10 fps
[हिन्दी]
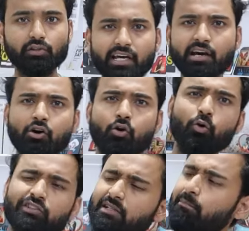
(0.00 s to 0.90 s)
होती है
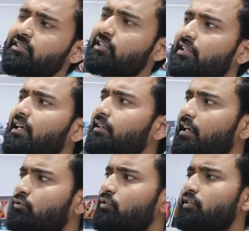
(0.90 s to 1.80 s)
और छब्बीस सत्ताईस
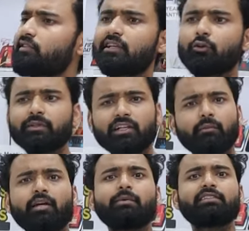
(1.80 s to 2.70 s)
अट्ठाईस उनतीस हजार रुपए तक
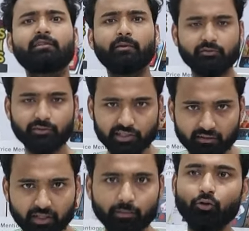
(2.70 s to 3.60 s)
हमारे पास सीट प्रेस मशीन
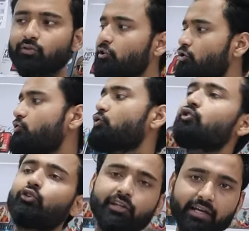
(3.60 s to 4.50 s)
अवेलेबल होती है जो ये छोटी
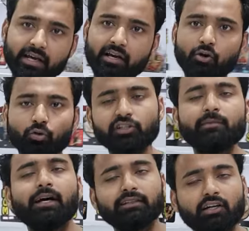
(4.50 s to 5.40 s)
छोटी है उसकी
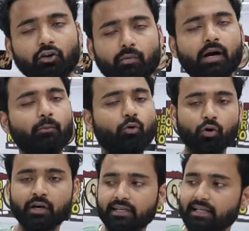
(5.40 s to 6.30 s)
बात कर रहा हूँ मैं आपको
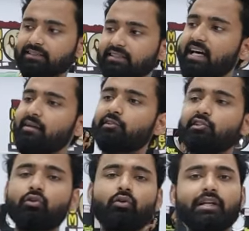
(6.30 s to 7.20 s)
ये सारी
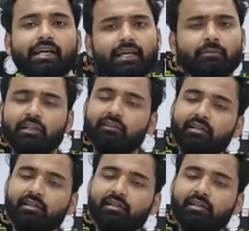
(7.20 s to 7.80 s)
मशीनों को लेके मतलब